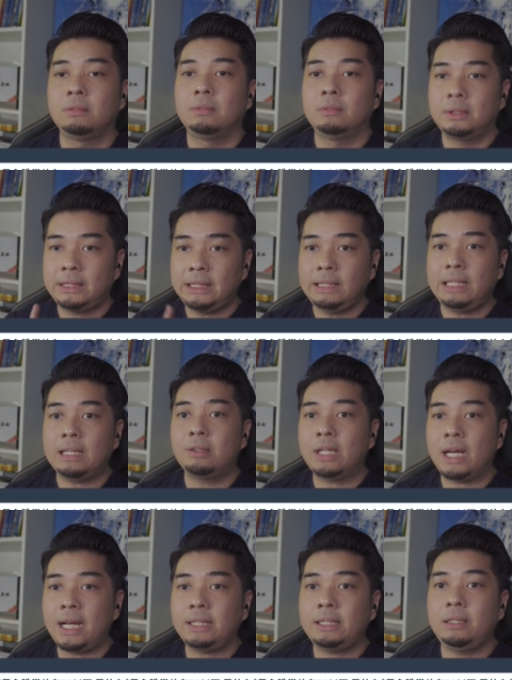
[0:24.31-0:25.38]
心跳
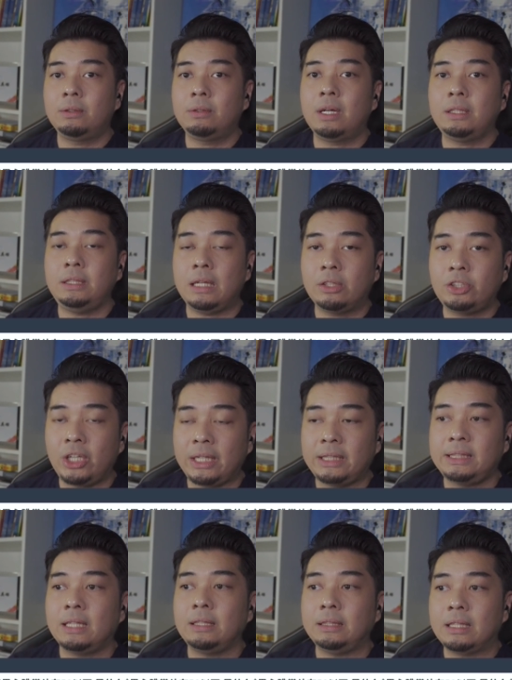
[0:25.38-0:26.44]
太低的话，你要 check 一
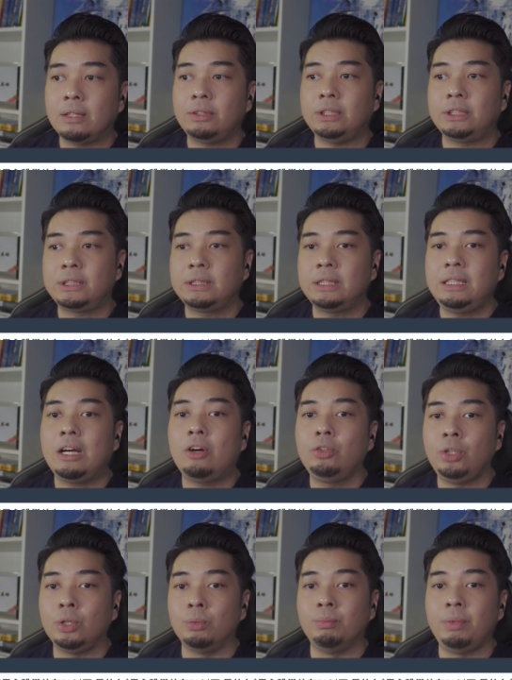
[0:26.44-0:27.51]
下你到底吃的药
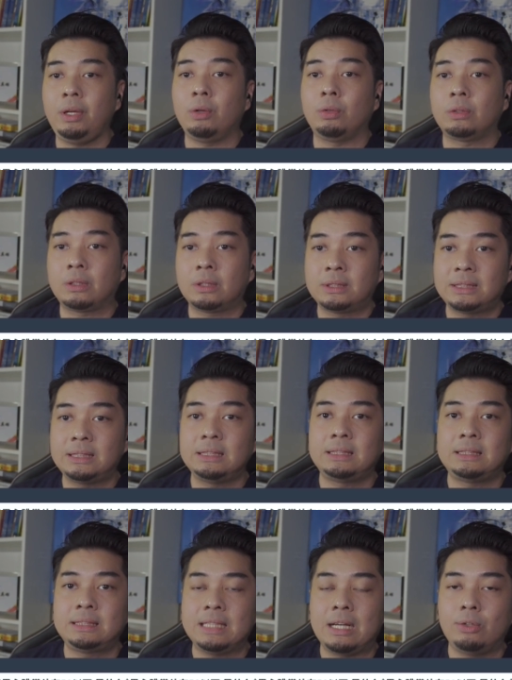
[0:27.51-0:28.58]
有没有。是
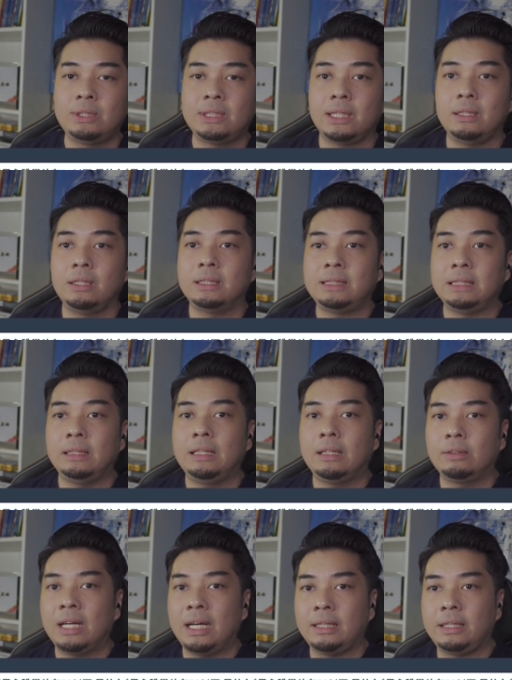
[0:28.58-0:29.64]
造成的心跳
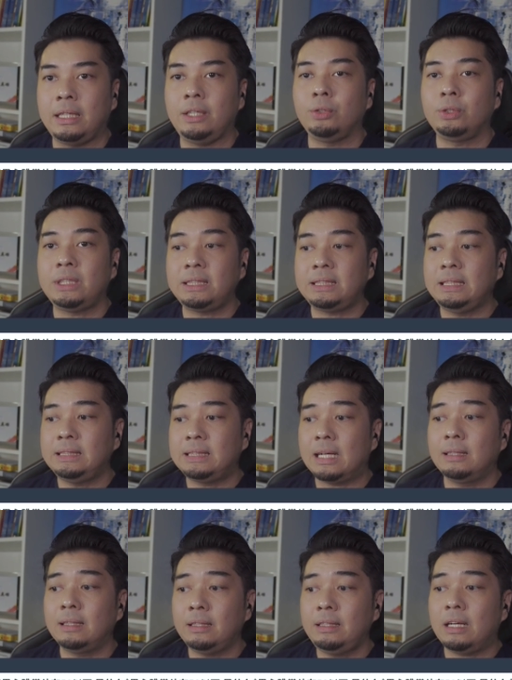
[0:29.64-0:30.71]
太低，有些心脏的药